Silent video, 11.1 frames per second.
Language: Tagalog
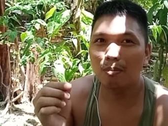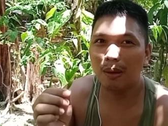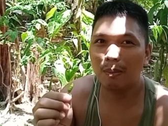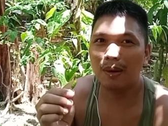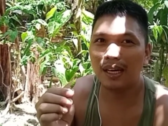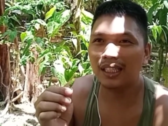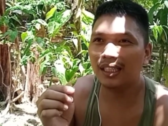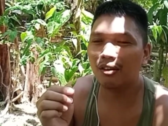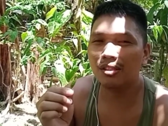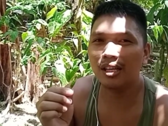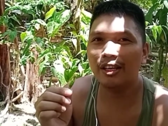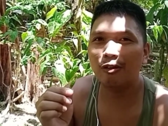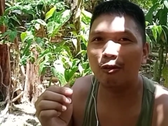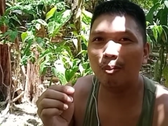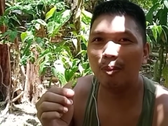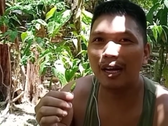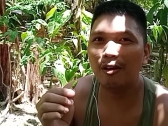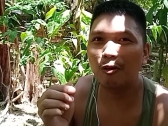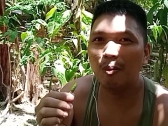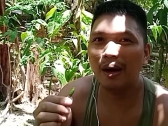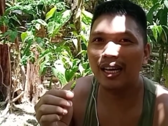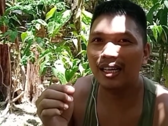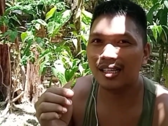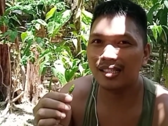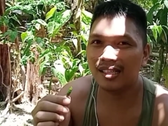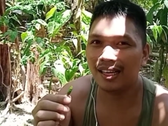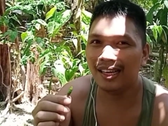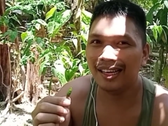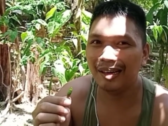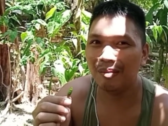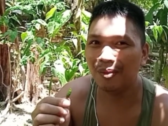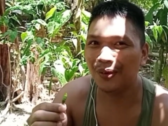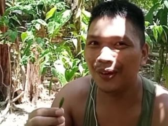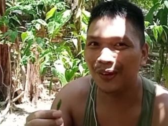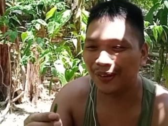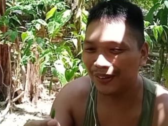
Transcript: Papakita wow. ko sa inyo kung paano kumain ng siling labuyo.